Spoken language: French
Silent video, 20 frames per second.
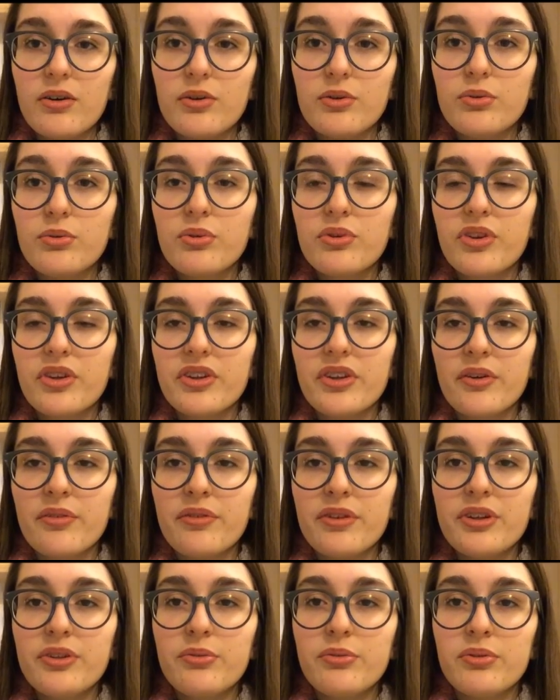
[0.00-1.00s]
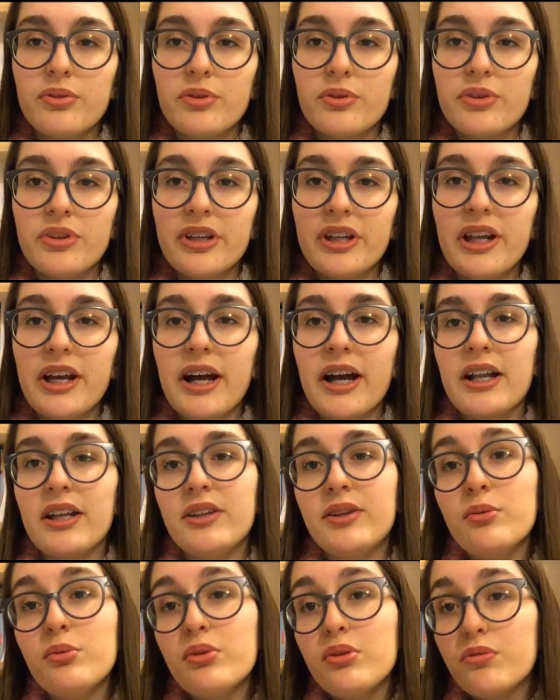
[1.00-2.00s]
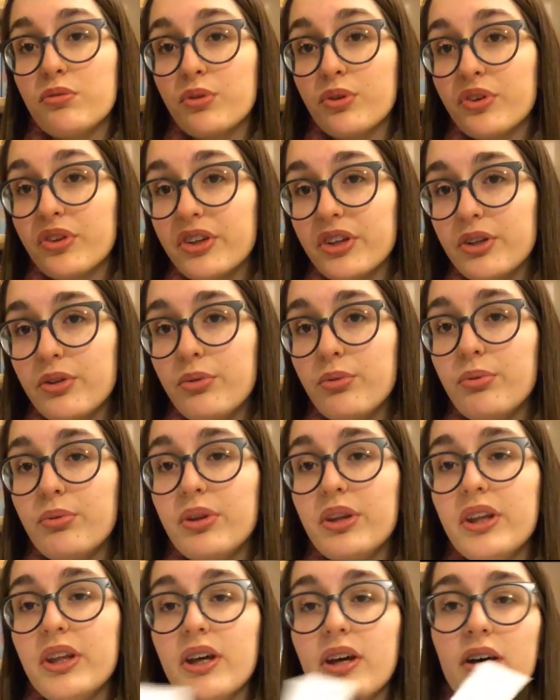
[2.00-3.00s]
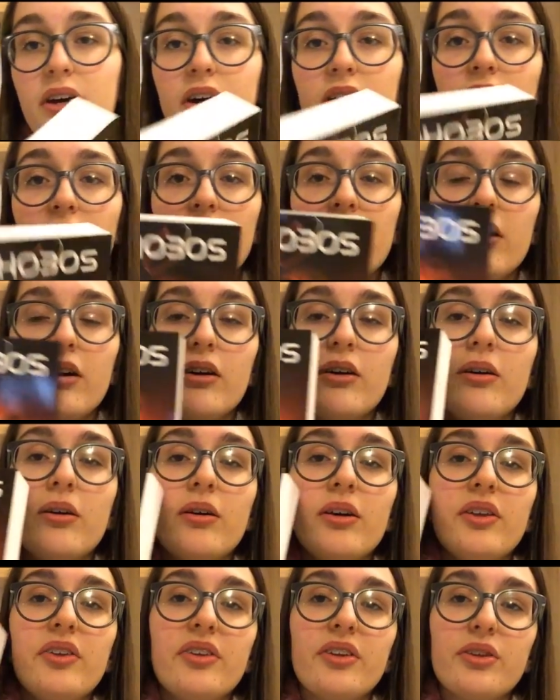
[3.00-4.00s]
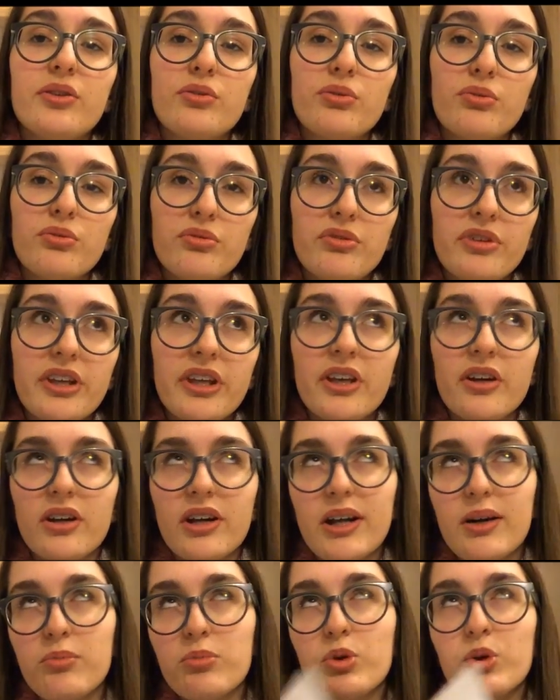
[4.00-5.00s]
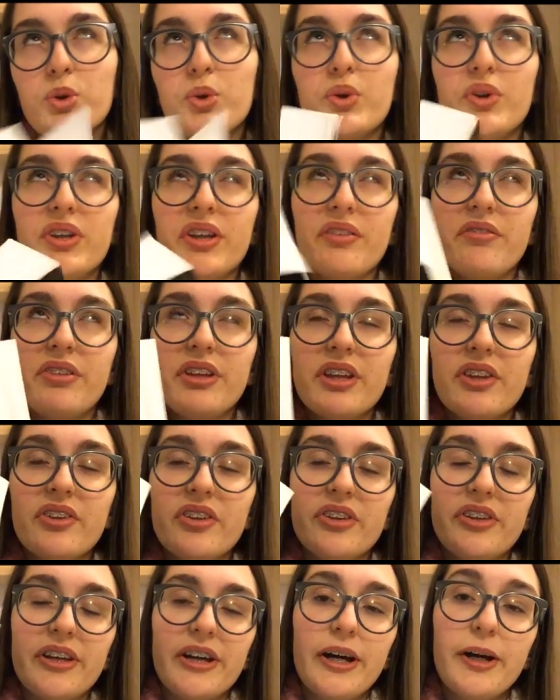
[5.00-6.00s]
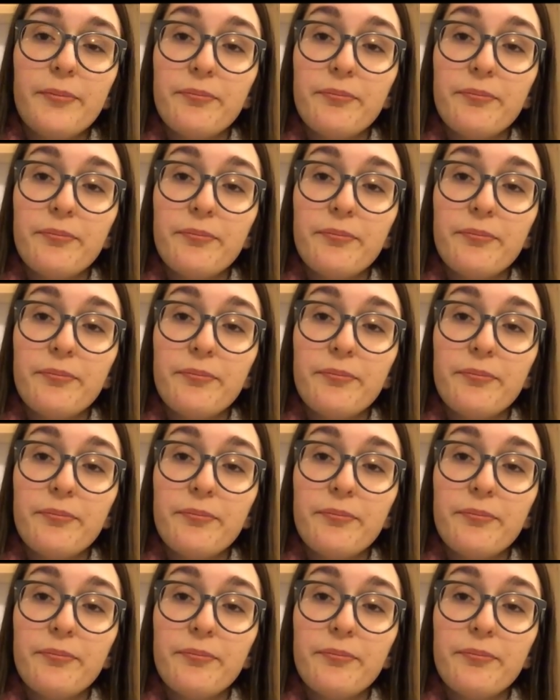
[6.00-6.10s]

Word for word: donc c'est en fait une télé-réalité où il faut séduire, essayer de trouver l'amour de sa vie, etc.